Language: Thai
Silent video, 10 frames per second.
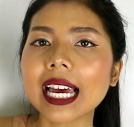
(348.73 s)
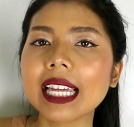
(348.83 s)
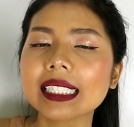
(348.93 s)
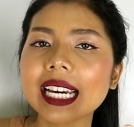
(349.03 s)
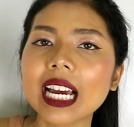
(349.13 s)

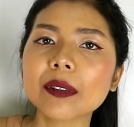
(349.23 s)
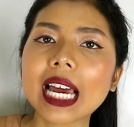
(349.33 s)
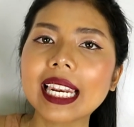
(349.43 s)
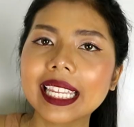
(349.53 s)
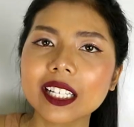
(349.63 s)
ทานข้าว
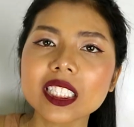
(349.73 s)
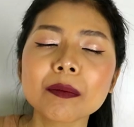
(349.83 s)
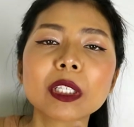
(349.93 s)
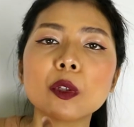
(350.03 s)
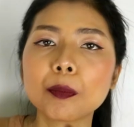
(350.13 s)
ทานอะไรก็
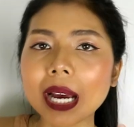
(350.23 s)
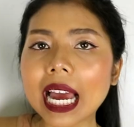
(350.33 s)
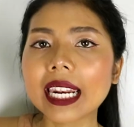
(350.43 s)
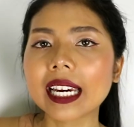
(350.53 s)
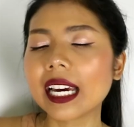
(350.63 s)
จะมีดุด
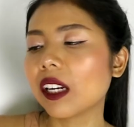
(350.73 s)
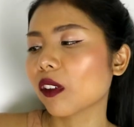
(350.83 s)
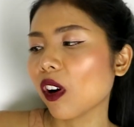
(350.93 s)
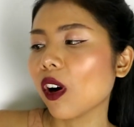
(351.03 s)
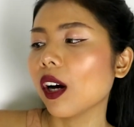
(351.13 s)
บ้านนะคะคะ
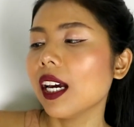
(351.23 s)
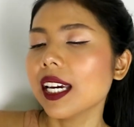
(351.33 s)
แล้วก็